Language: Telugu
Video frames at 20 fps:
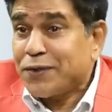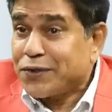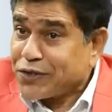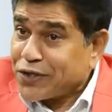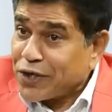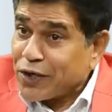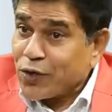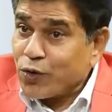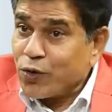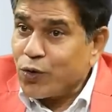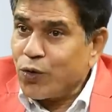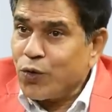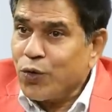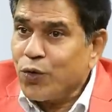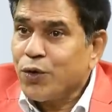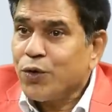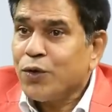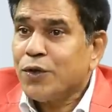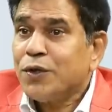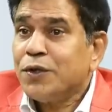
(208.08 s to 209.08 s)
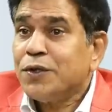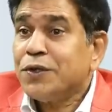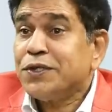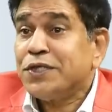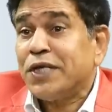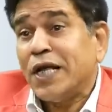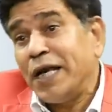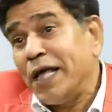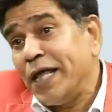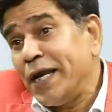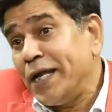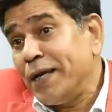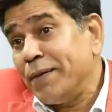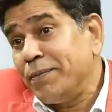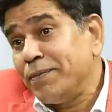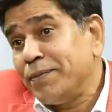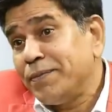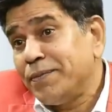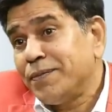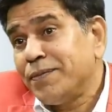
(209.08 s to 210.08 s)
జింకు సెలీనియం
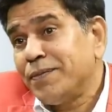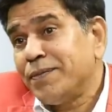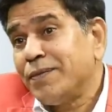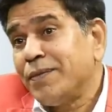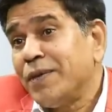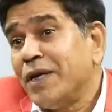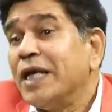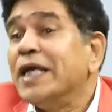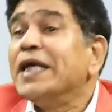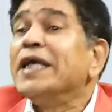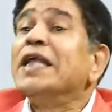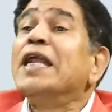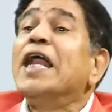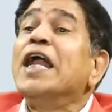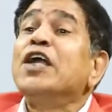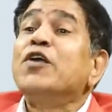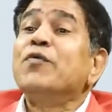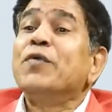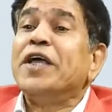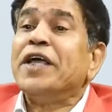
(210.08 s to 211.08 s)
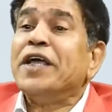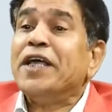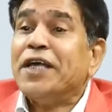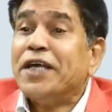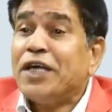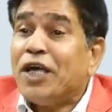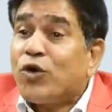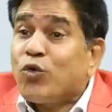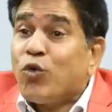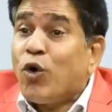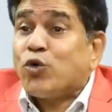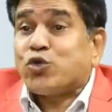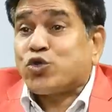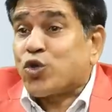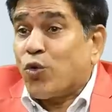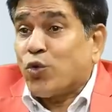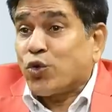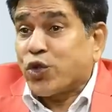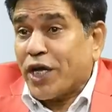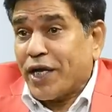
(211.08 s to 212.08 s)
ఇలాంటివి ఎక్కువ
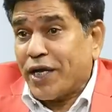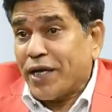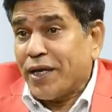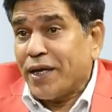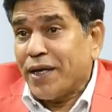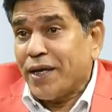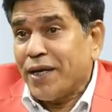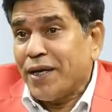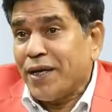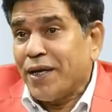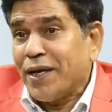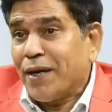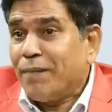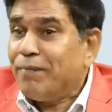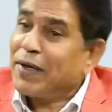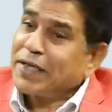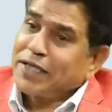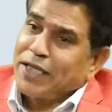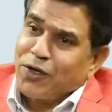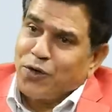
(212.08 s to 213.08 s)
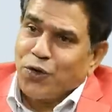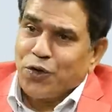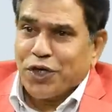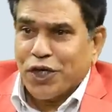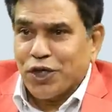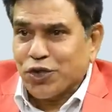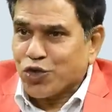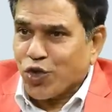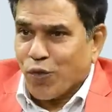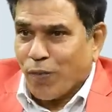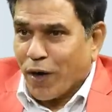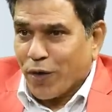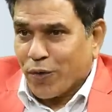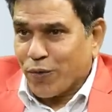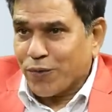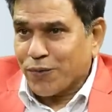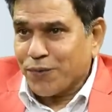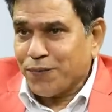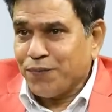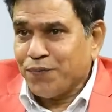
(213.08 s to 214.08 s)
అవసరం అవుతాయి మిగతా న్యూట్రియంట్స్తో పాటు
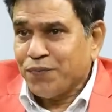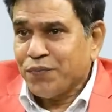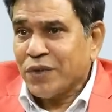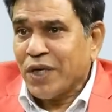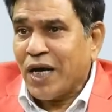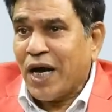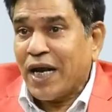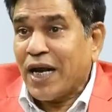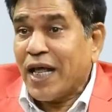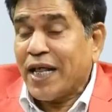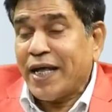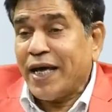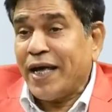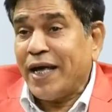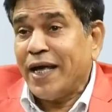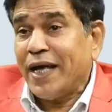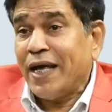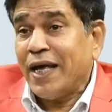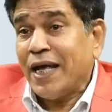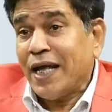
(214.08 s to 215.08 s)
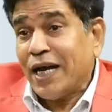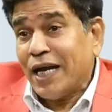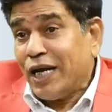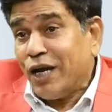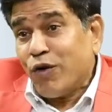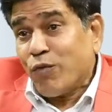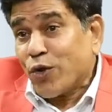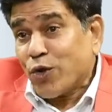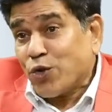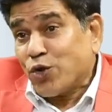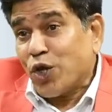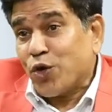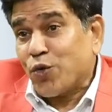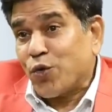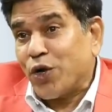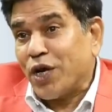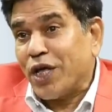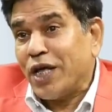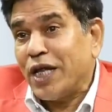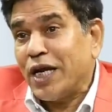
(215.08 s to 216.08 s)
అలానే లివర్
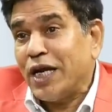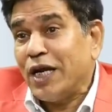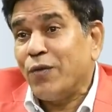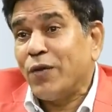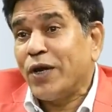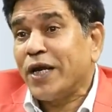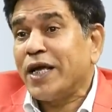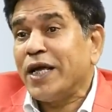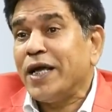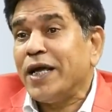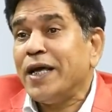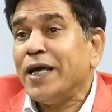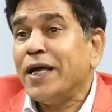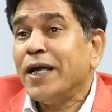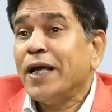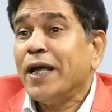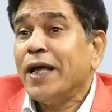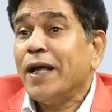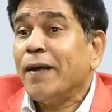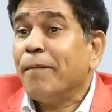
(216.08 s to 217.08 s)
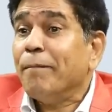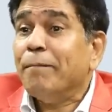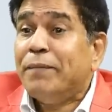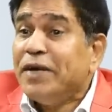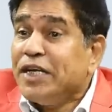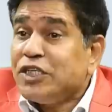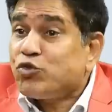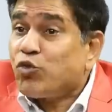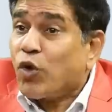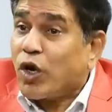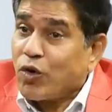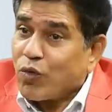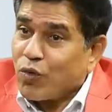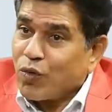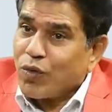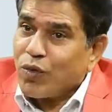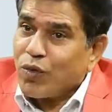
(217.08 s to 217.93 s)
ఉందనుకోండి లివర్కి బీ ట్వెల్వ్